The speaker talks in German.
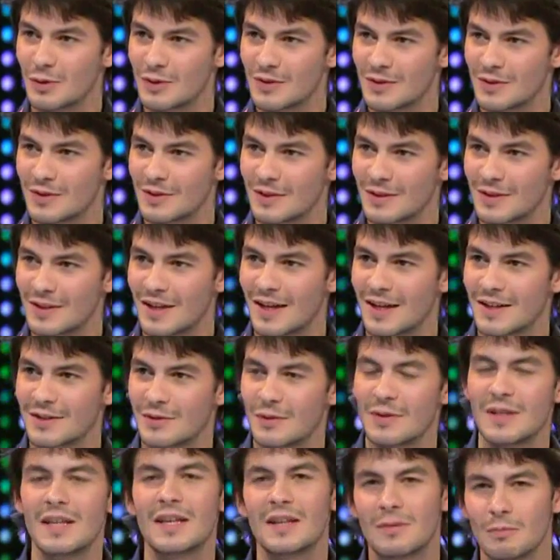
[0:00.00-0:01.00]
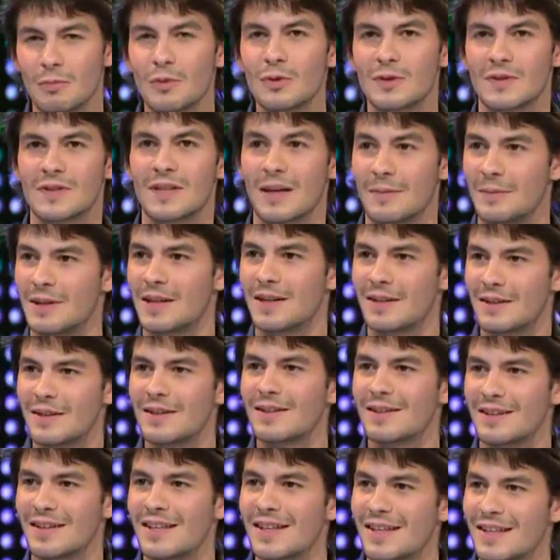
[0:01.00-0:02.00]
muss. Mhm. Also nicht muss,
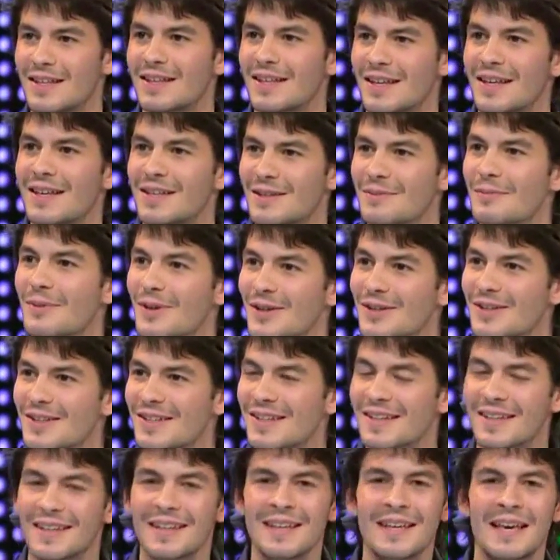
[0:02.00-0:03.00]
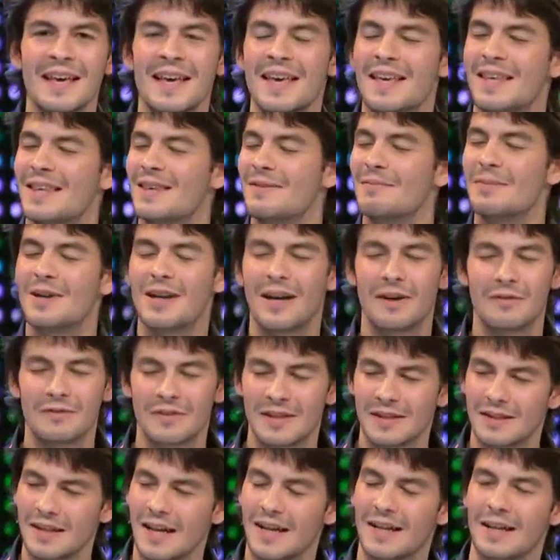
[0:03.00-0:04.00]
aber ich, ich möchte immer
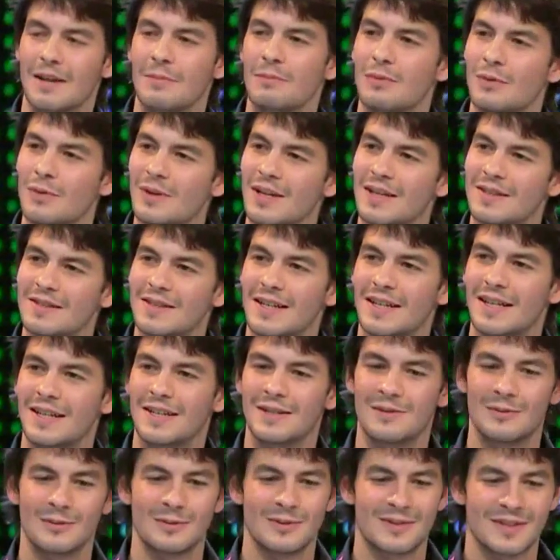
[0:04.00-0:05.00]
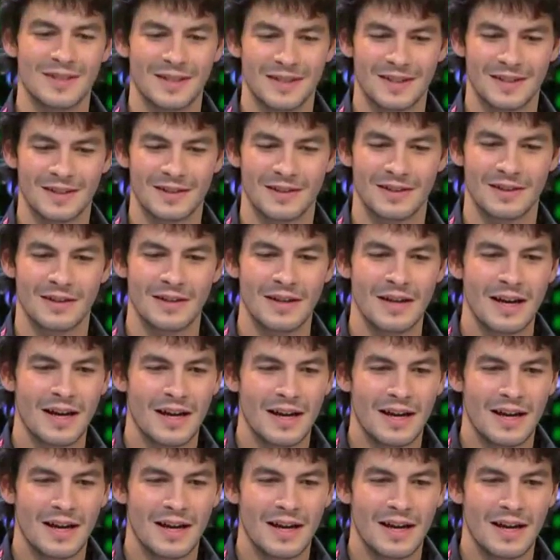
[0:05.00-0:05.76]
auf eine Bühne sein und äh,